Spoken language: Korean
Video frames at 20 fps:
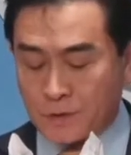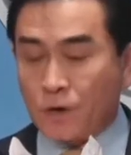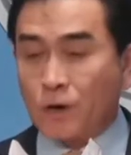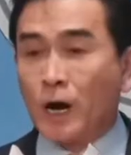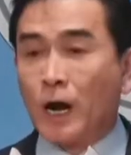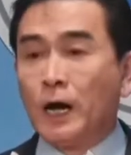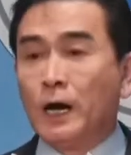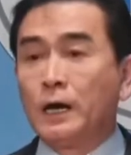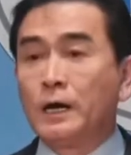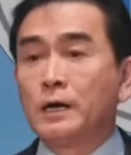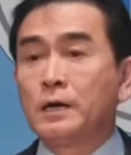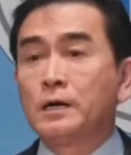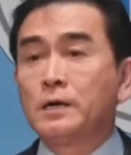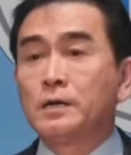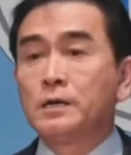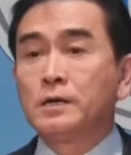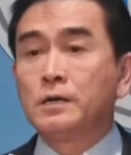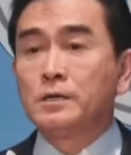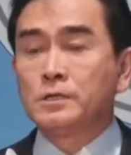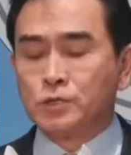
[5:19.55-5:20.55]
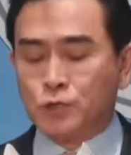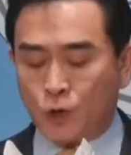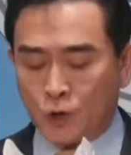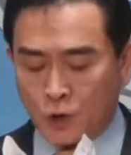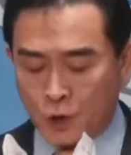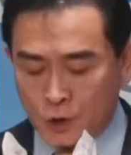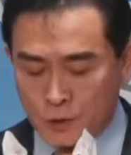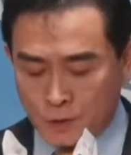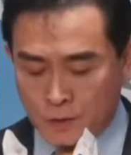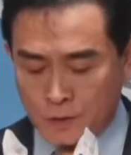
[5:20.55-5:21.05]
그러나
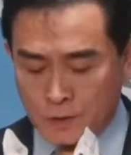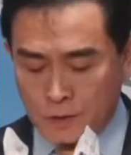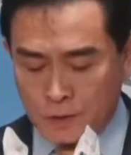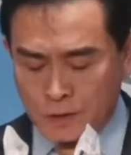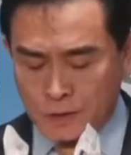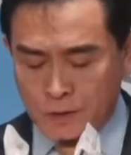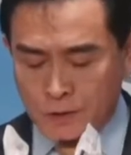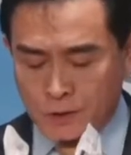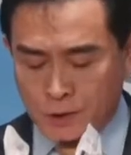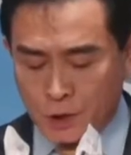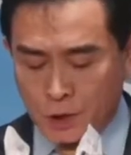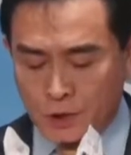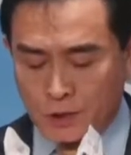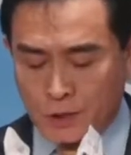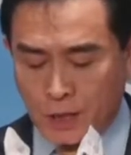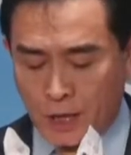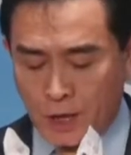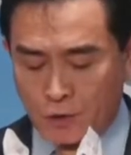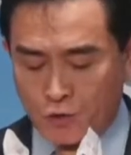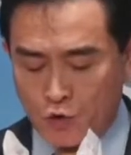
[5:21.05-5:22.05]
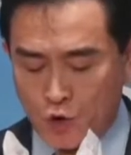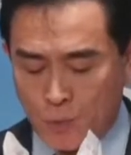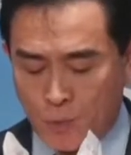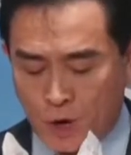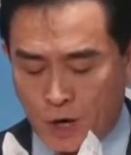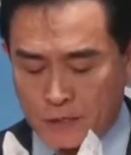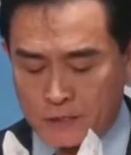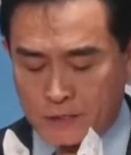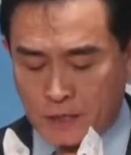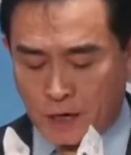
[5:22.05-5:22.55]
저는 절대
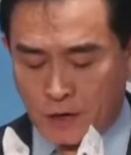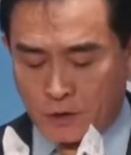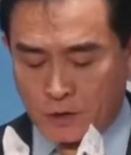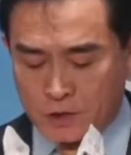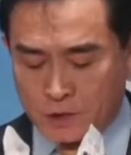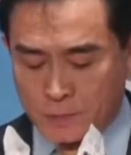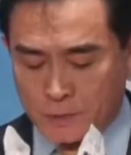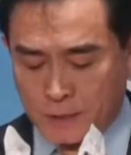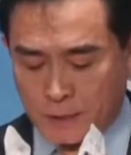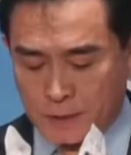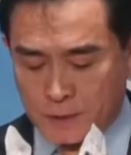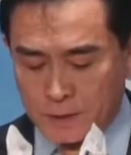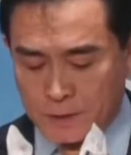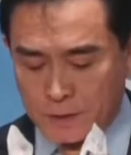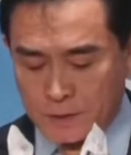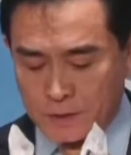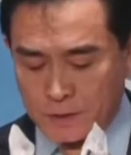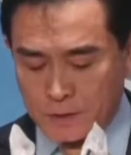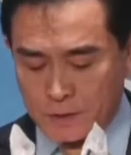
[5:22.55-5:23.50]
굴복하지 않을 것입니다.